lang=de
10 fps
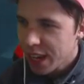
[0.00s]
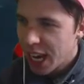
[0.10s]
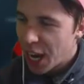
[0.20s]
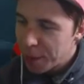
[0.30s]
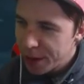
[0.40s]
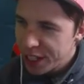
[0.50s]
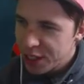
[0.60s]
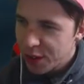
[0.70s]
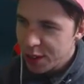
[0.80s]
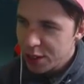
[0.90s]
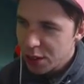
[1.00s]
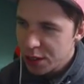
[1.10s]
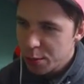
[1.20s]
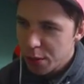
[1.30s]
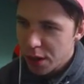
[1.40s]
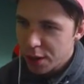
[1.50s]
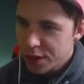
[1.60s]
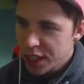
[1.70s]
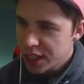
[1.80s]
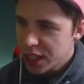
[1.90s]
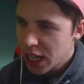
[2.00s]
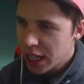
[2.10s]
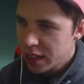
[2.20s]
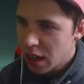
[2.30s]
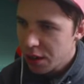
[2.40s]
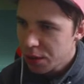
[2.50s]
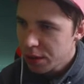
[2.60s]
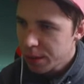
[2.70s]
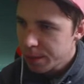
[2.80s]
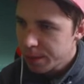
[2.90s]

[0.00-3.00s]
Aber ich warte trotzdem noch auf eine richtig geile Tarnung.